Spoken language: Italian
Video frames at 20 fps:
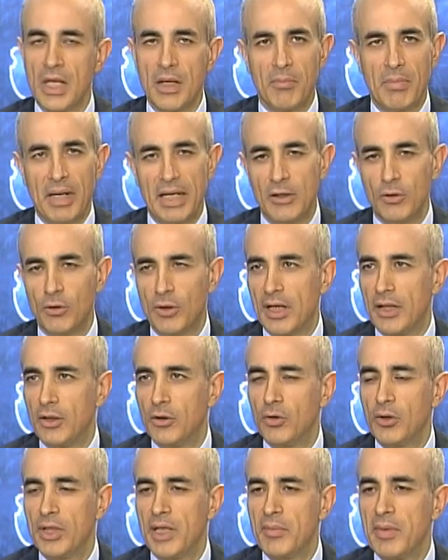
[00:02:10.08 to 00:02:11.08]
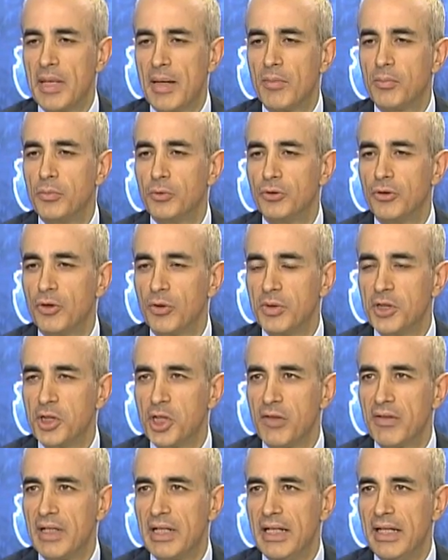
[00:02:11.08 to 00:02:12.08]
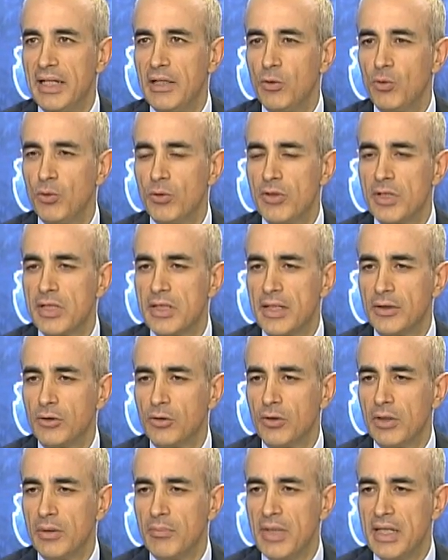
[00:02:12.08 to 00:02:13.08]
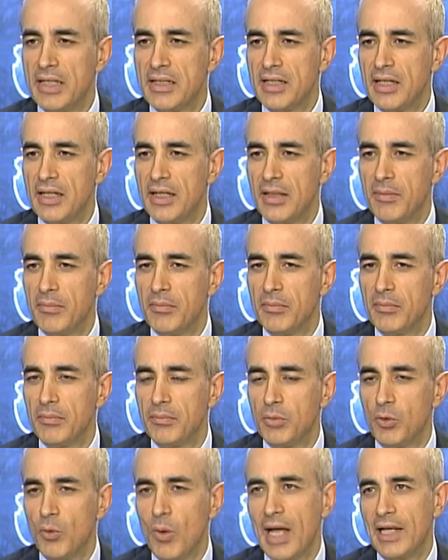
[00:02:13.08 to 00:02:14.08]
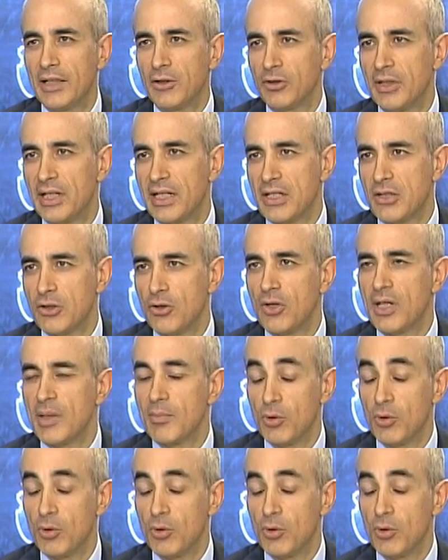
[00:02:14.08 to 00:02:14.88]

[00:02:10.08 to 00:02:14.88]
Allora, noi abbiamo appunto, come diceva lei, luglio è stato il mese più alto della storia